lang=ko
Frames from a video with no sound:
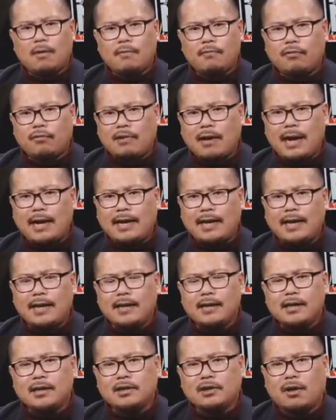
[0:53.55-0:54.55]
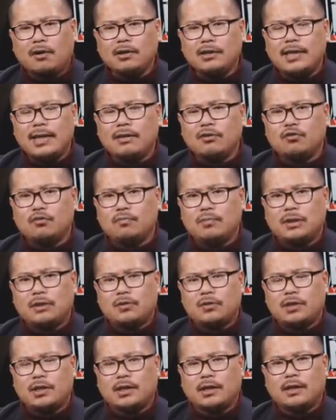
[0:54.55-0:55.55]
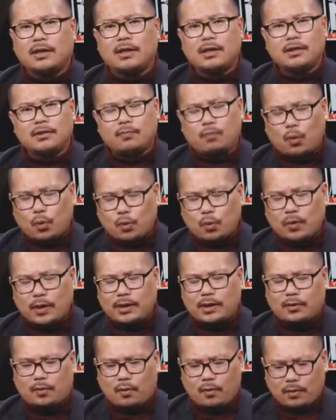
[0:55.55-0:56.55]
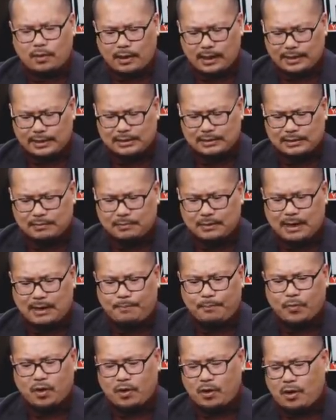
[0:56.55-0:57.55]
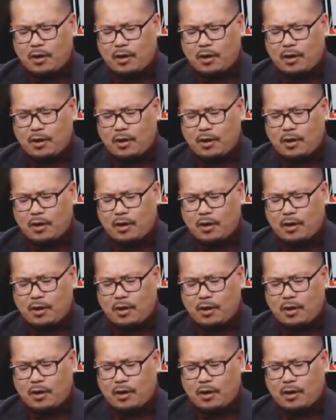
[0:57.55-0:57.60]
북한의 전쟁 준비 소식 보도해드리도록 하겠습니다.